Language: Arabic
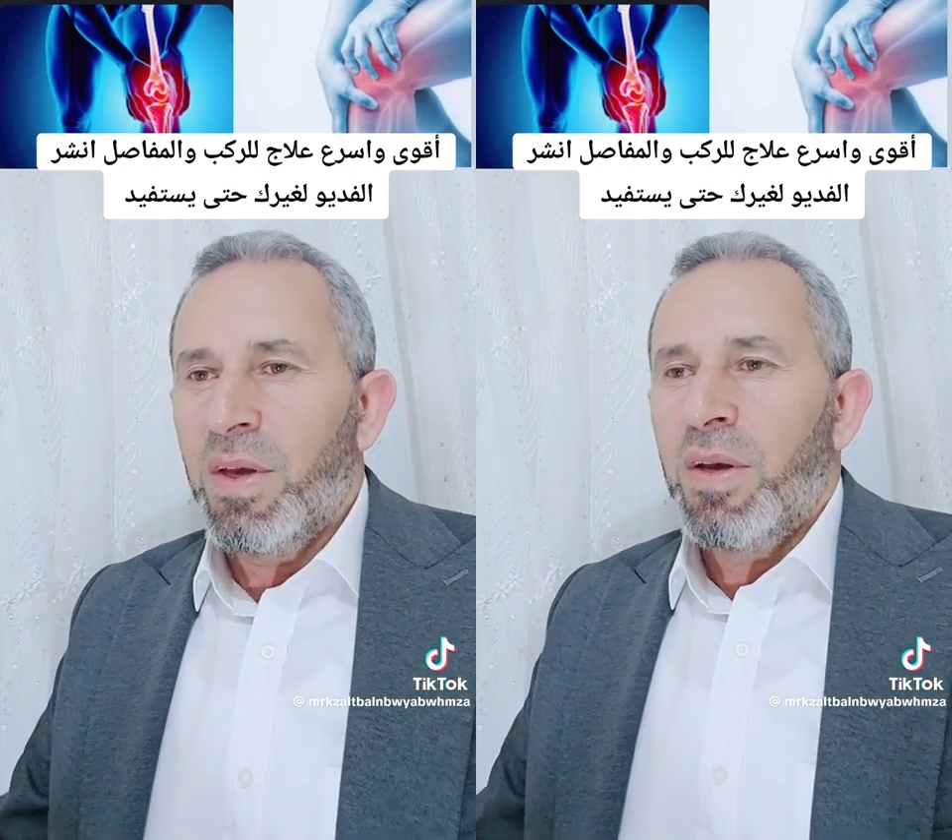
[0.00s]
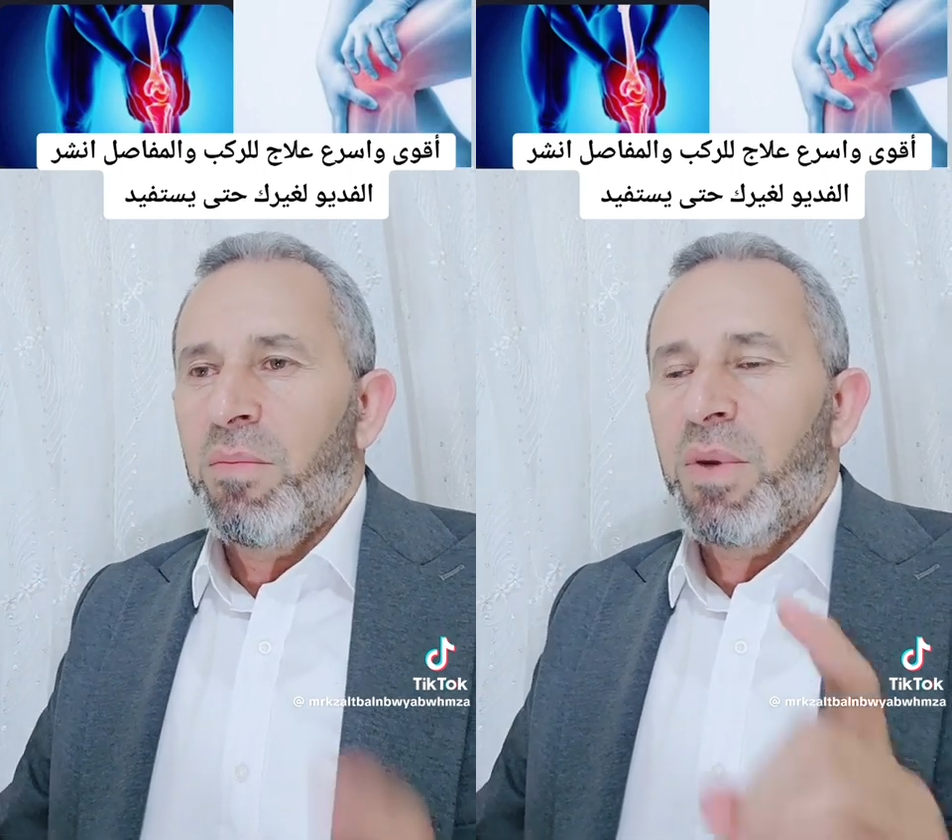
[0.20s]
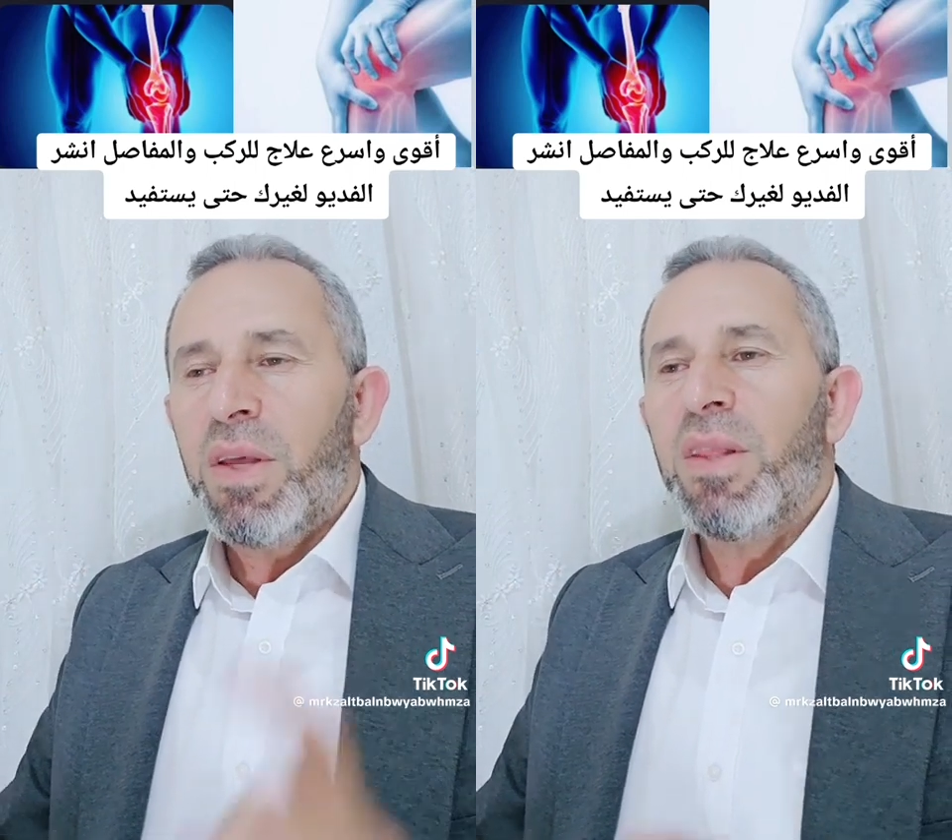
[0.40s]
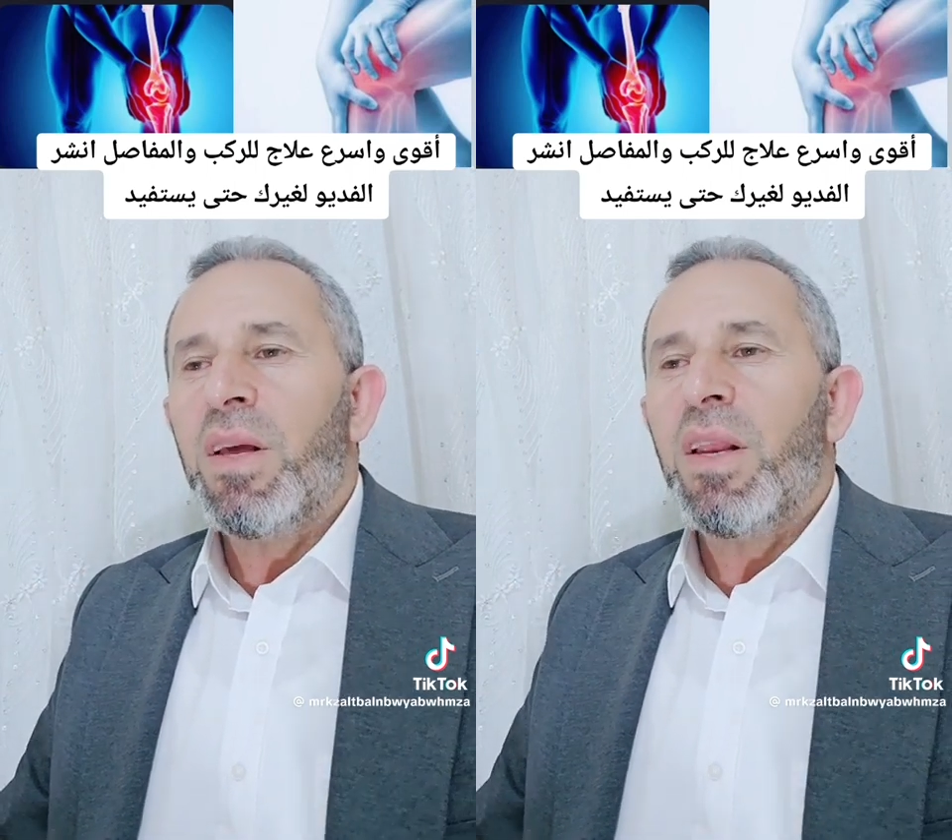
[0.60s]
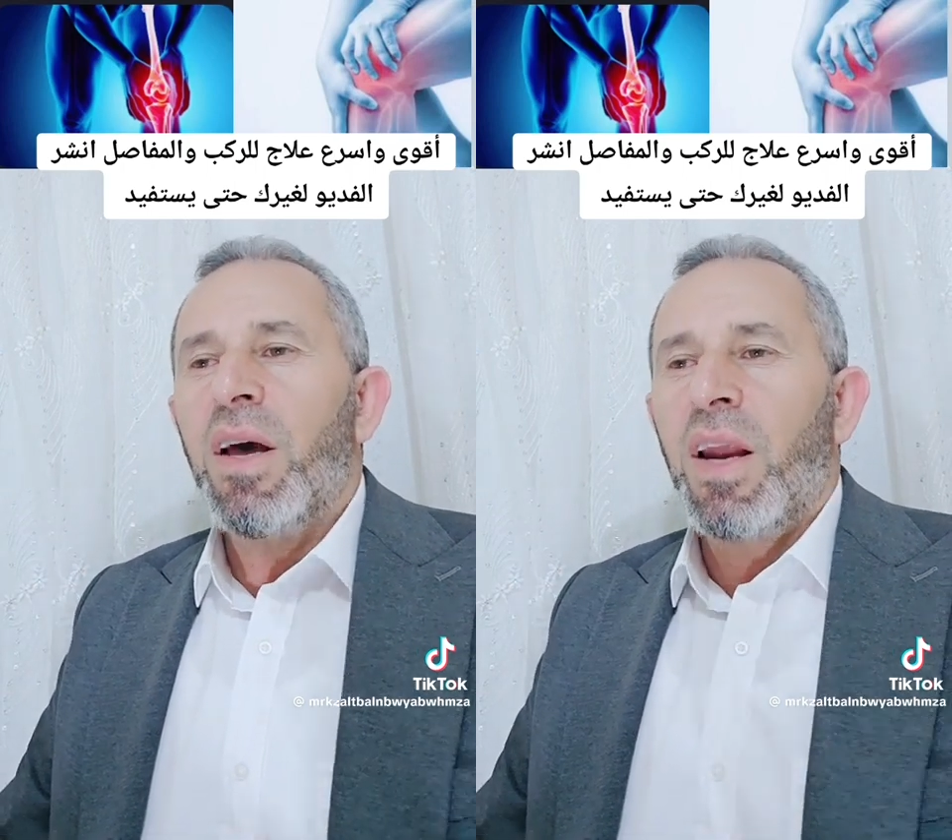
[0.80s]
بإذن
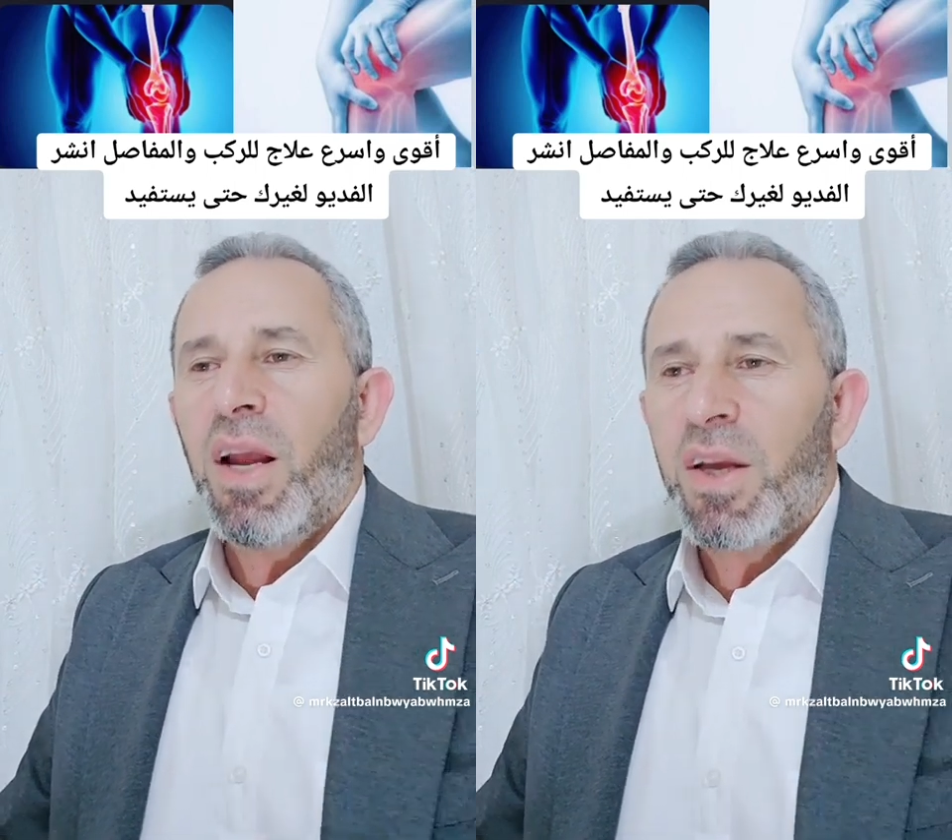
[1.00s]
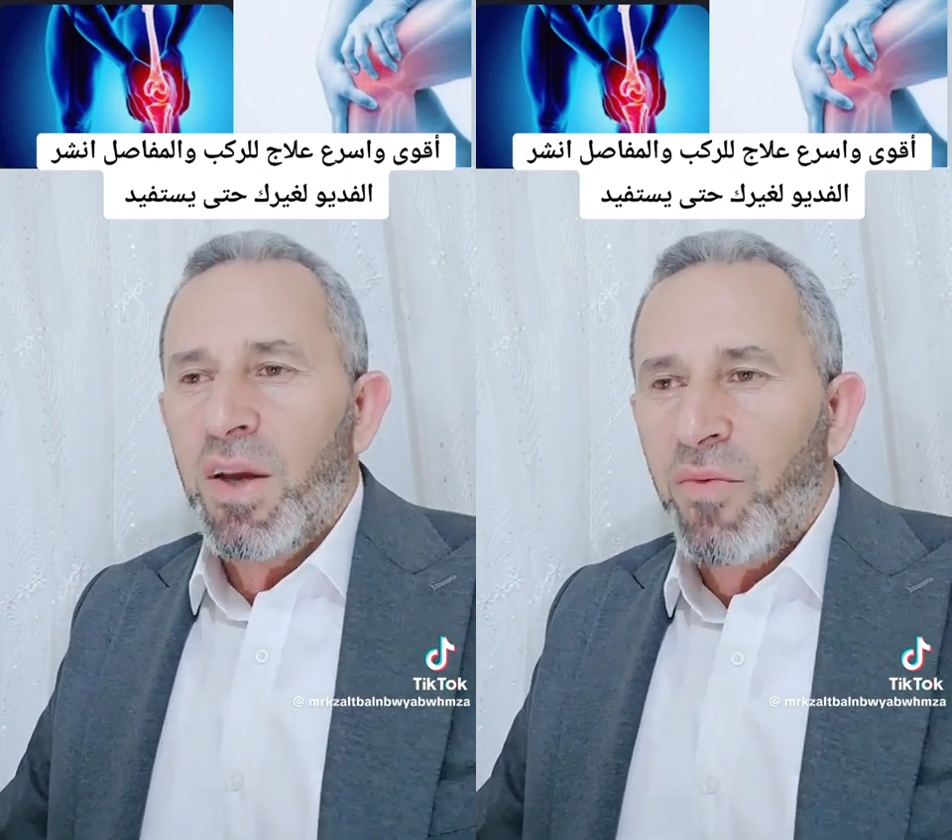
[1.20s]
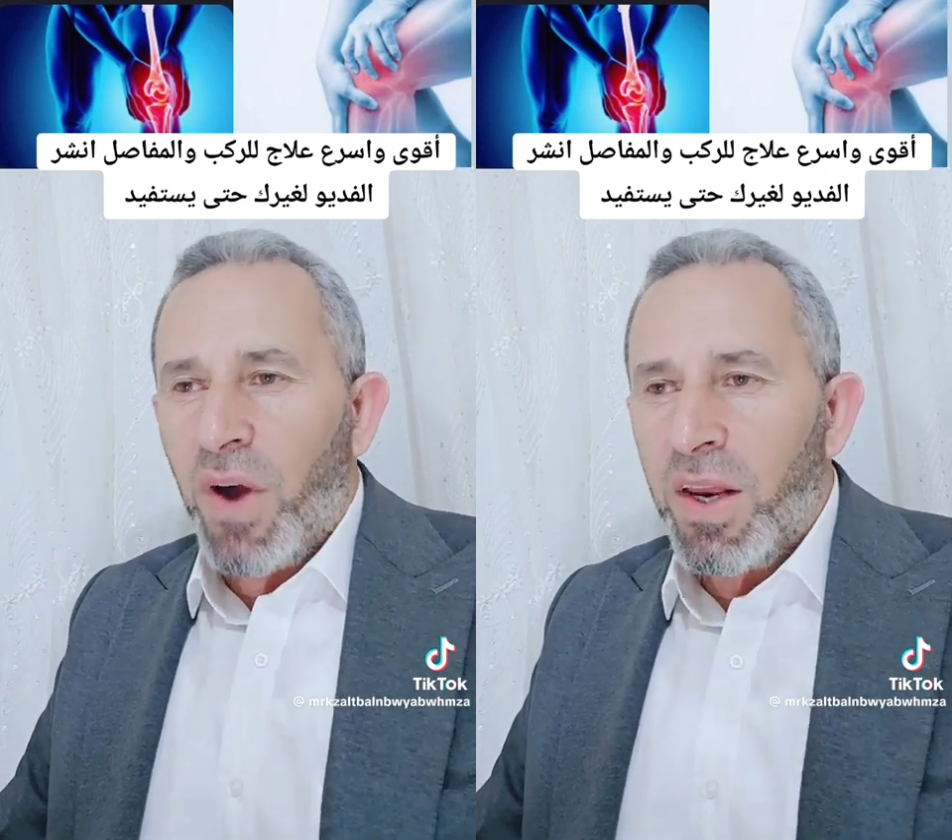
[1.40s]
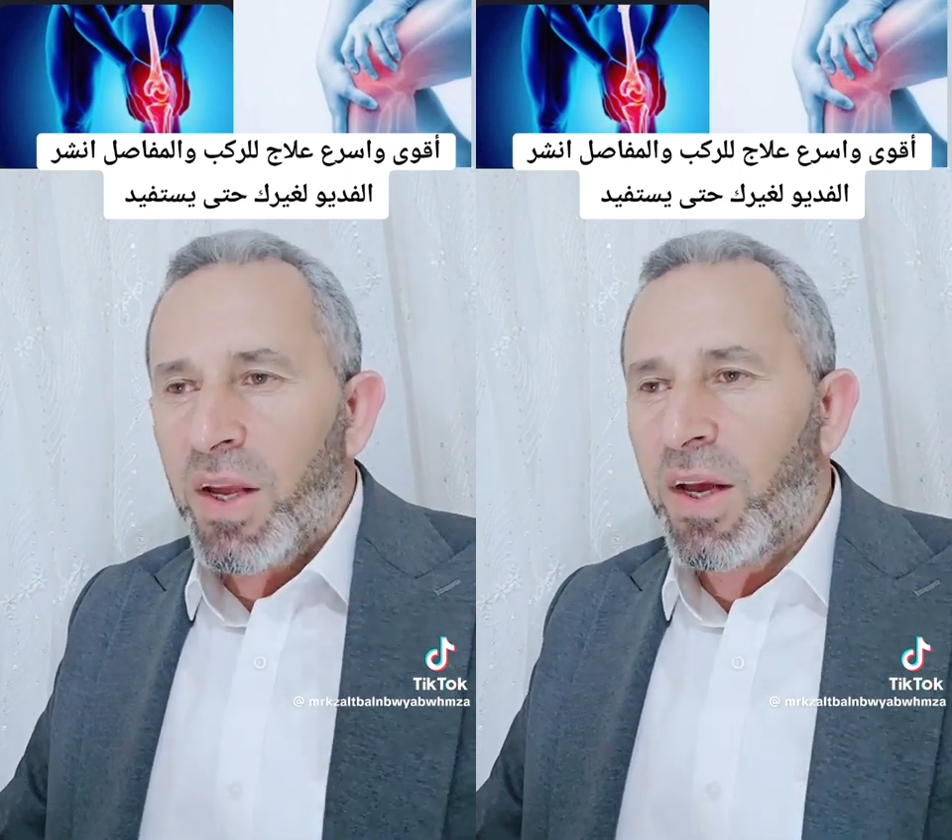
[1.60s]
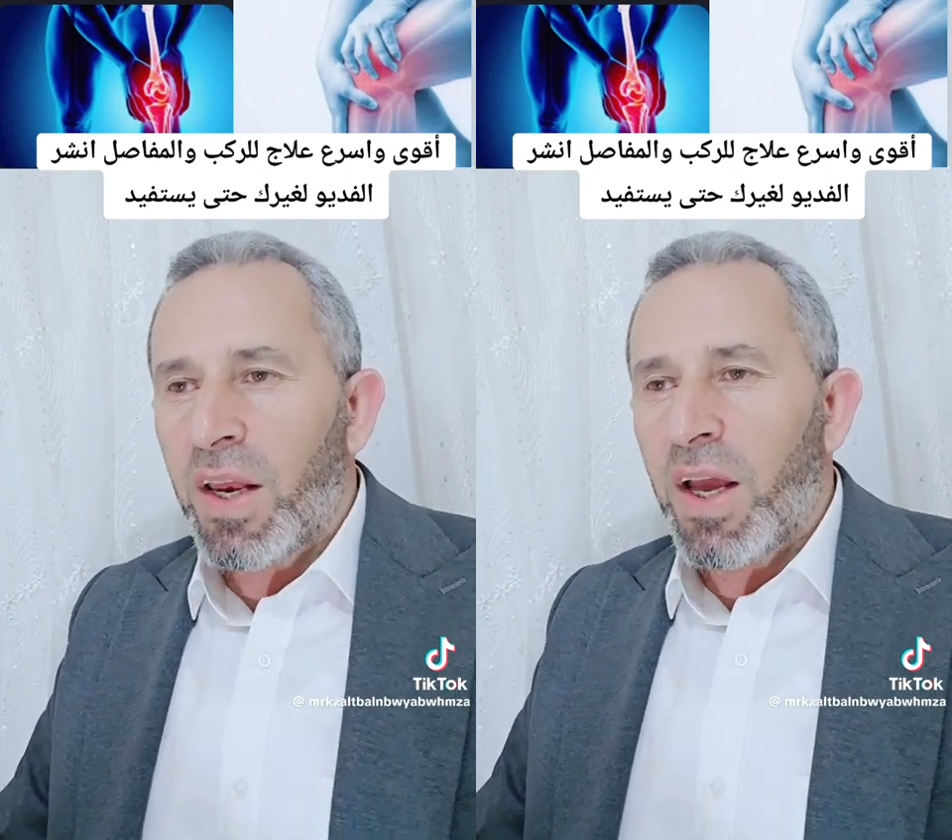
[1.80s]
الله راح يخف
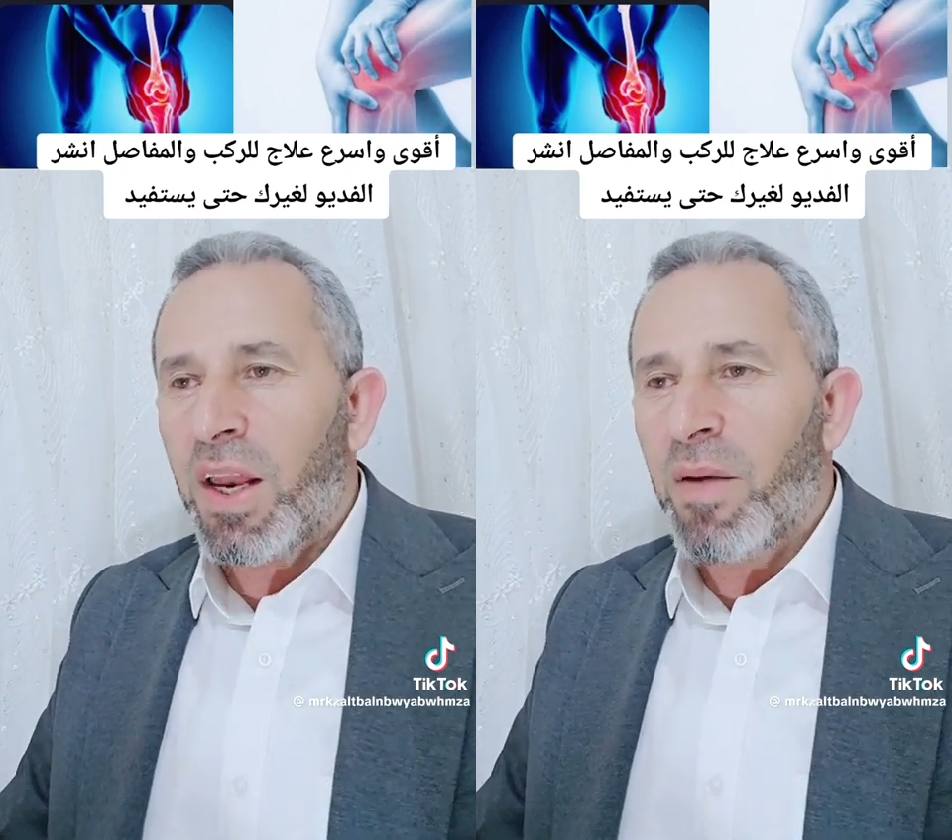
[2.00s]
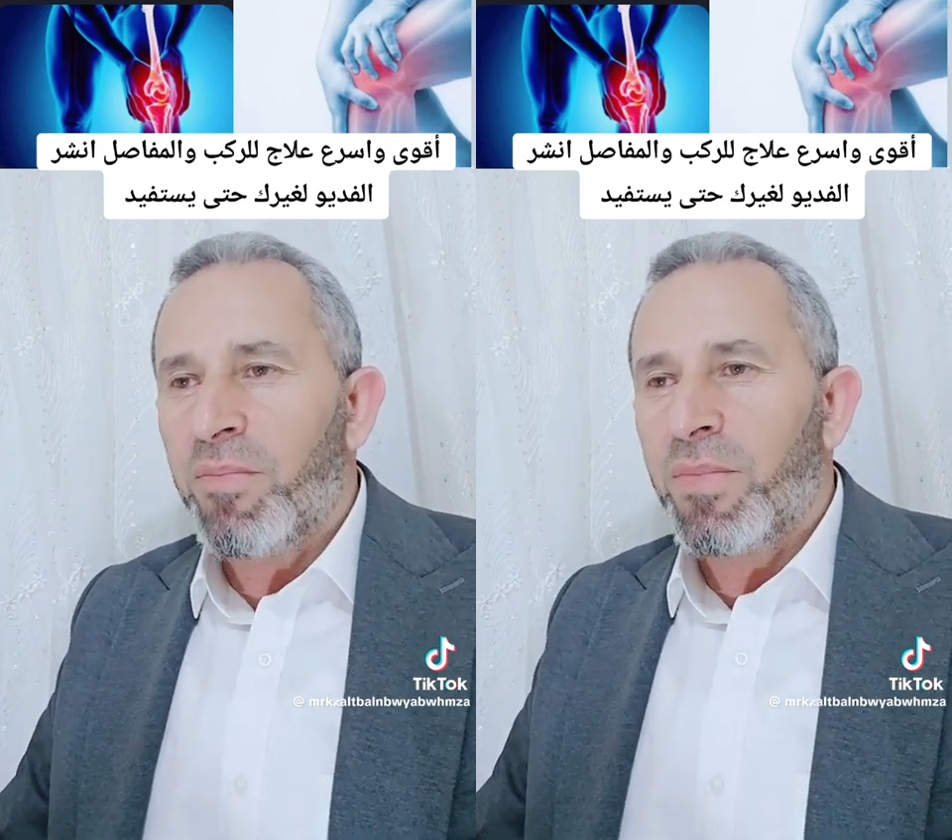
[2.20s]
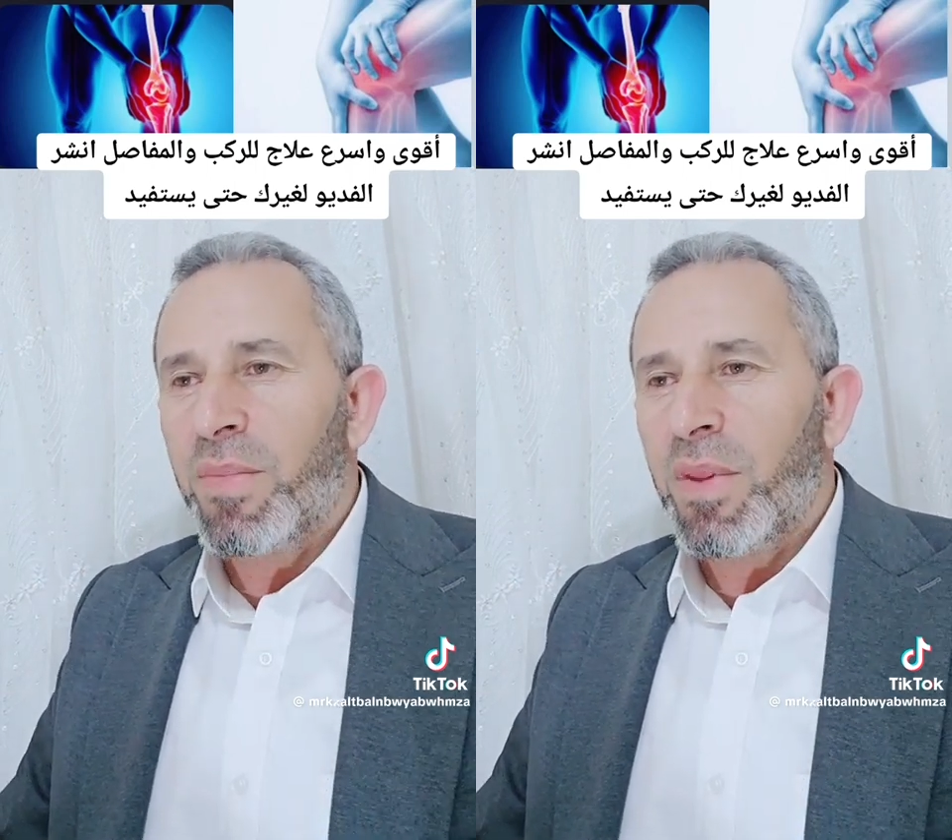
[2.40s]
عليك الألم